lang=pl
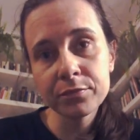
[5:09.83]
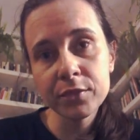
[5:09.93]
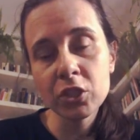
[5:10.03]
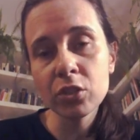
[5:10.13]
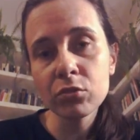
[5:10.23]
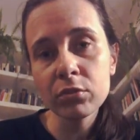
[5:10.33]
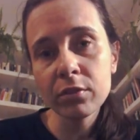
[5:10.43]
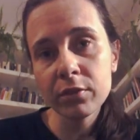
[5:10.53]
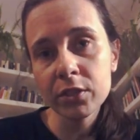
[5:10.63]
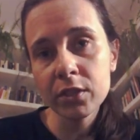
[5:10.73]
szczególnie
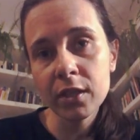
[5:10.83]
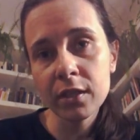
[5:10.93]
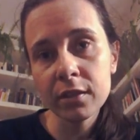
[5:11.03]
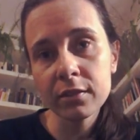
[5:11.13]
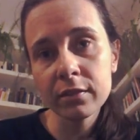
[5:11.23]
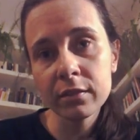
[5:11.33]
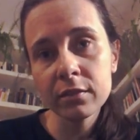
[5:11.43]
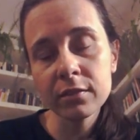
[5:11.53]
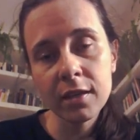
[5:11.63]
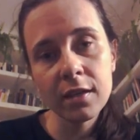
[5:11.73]
właśnie
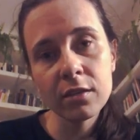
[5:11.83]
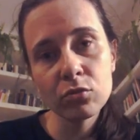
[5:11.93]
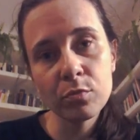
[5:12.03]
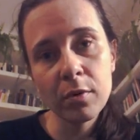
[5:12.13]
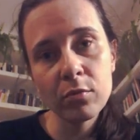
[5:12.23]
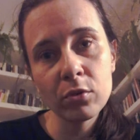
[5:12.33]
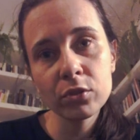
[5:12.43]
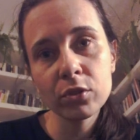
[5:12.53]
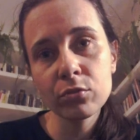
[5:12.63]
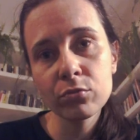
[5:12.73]
e, taka grupa
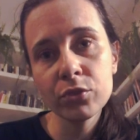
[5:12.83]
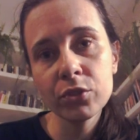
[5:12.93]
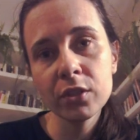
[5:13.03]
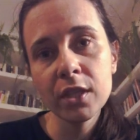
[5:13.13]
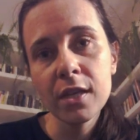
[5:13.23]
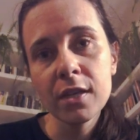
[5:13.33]
młodych ludzi